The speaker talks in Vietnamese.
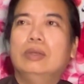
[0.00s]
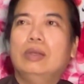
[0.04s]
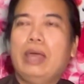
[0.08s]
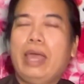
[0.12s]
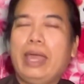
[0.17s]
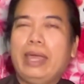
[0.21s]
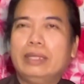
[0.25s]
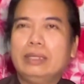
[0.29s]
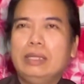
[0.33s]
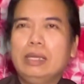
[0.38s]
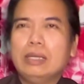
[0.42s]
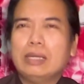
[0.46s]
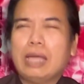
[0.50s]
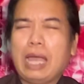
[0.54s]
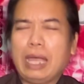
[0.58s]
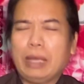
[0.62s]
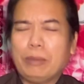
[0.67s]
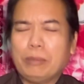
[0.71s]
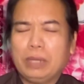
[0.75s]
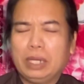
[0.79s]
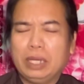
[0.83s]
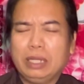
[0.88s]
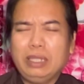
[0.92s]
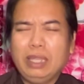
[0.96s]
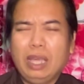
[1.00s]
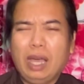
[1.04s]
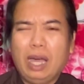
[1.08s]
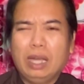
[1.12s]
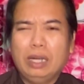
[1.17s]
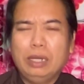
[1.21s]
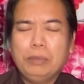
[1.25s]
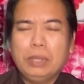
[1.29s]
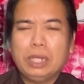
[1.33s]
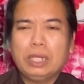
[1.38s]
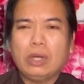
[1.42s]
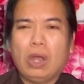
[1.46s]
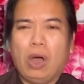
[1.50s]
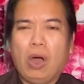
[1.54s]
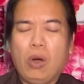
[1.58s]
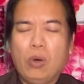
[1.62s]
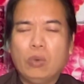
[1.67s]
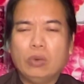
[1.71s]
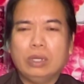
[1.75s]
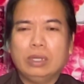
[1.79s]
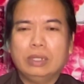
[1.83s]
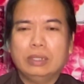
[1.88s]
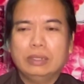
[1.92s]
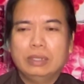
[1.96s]
ăn thức ăn mà nó dơ đến mức
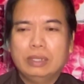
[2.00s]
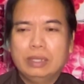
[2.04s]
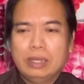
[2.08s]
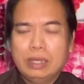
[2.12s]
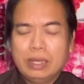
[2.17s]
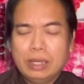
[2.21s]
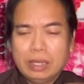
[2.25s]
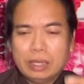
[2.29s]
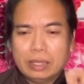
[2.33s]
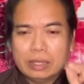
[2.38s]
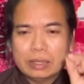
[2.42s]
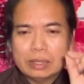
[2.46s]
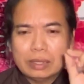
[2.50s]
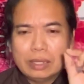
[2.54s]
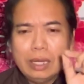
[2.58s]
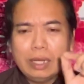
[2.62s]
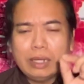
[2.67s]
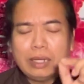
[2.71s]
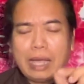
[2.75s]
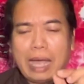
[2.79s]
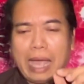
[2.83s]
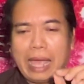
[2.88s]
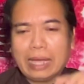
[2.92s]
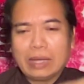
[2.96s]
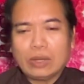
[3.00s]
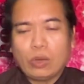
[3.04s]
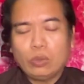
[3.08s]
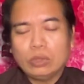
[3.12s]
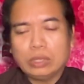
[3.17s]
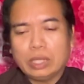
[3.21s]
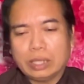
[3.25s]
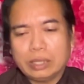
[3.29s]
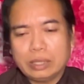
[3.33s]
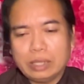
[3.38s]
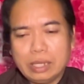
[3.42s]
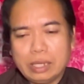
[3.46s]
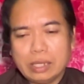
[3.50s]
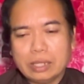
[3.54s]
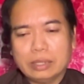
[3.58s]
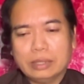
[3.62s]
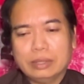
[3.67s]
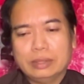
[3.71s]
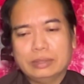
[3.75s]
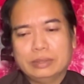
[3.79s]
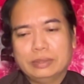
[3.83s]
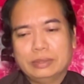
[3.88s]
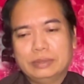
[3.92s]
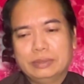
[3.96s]
độ đó thức ăn con vịt đó
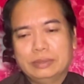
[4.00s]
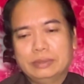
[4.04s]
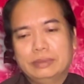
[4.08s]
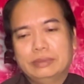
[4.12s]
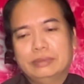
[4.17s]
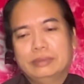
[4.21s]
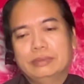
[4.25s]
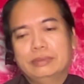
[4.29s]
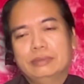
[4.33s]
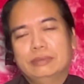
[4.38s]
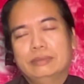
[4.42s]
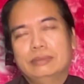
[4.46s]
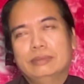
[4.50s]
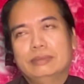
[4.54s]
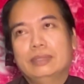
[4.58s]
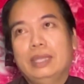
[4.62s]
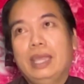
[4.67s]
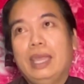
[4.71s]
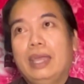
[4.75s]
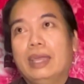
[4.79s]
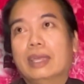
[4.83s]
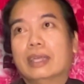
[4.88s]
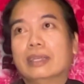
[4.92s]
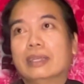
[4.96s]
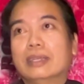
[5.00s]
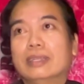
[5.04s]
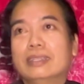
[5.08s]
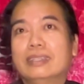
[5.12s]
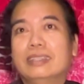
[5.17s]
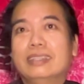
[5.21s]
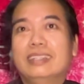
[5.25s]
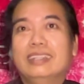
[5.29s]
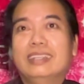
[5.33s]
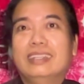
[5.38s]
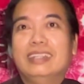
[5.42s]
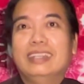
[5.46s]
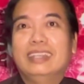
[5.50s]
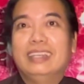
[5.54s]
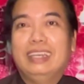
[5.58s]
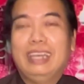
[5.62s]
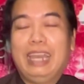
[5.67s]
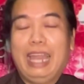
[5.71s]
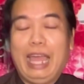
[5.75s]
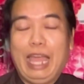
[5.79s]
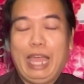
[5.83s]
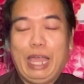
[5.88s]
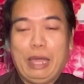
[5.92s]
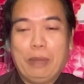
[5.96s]
ha
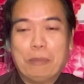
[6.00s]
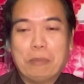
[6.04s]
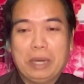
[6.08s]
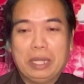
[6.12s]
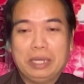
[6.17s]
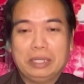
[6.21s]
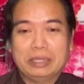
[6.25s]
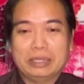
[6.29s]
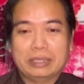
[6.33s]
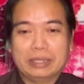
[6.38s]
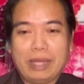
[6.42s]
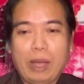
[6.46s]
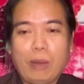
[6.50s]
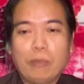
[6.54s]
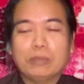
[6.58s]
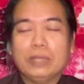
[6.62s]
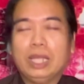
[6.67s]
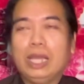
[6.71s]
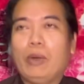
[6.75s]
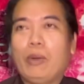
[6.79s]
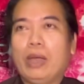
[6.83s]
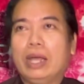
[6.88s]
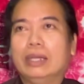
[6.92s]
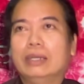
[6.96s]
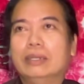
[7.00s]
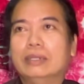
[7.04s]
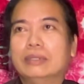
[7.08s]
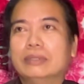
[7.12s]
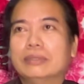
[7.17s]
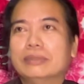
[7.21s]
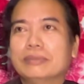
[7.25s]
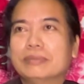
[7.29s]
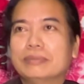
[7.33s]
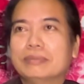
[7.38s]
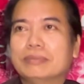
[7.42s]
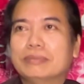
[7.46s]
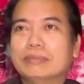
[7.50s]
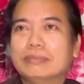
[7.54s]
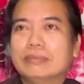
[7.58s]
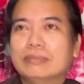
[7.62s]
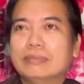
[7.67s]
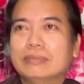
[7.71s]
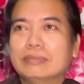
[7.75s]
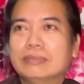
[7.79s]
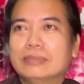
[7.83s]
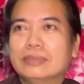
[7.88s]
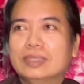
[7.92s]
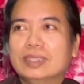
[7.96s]
là mình không thể nào ăn được
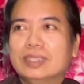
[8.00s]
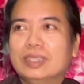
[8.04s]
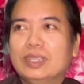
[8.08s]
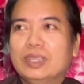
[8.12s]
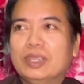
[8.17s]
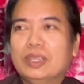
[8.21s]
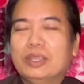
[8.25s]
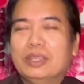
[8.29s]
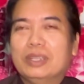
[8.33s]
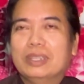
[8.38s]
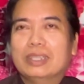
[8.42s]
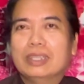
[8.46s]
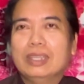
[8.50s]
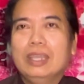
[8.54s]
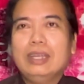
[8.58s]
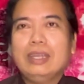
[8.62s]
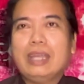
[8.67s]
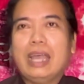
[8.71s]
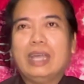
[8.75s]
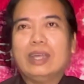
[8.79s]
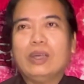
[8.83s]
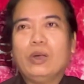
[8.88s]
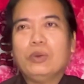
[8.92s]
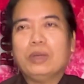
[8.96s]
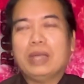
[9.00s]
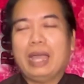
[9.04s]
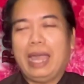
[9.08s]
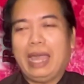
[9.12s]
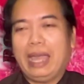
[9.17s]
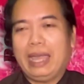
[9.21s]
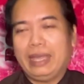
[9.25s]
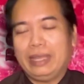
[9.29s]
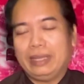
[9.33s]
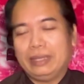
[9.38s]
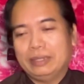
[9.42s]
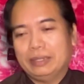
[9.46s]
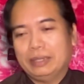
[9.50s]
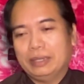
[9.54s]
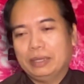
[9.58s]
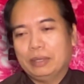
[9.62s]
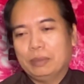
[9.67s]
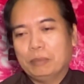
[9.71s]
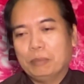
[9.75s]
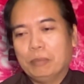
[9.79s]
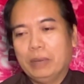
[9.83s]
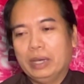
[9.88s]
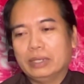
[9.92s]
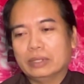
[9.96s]
thức ăn con gà
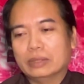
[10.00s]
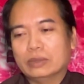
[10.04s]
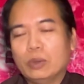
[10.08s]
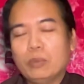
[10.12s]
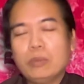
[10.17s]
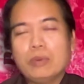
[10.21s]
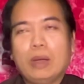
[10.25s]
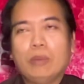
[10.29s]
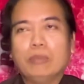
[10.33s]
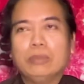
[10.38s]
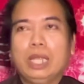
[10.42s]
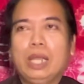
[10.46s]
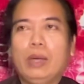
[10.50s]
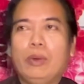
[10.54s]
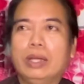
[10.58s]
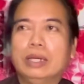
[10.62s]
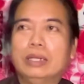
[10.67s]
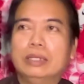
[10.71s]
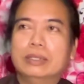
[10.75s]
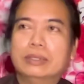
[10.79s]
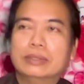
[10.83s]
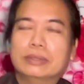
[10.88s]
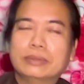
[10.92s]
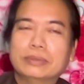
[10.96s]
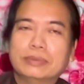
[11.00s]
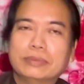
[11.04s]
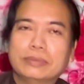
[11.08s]
mình cũng không thể nào ăn được